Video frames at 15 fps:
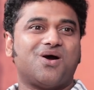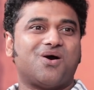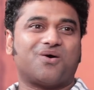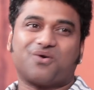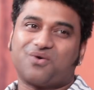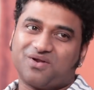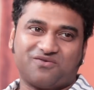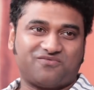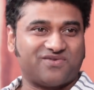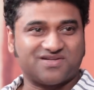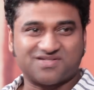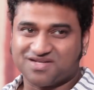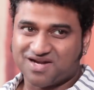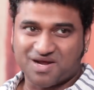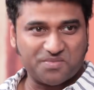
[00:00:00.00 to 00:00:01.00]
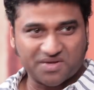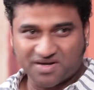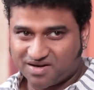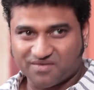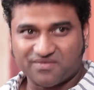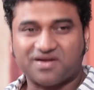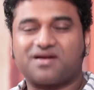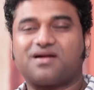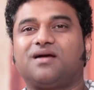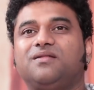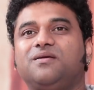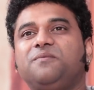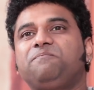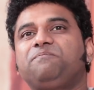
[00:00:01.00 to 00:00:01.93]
அவங்களோட இன்ஃப்ளூயன்ஸ் இல்லாமல் இருக்கவே இருக்காது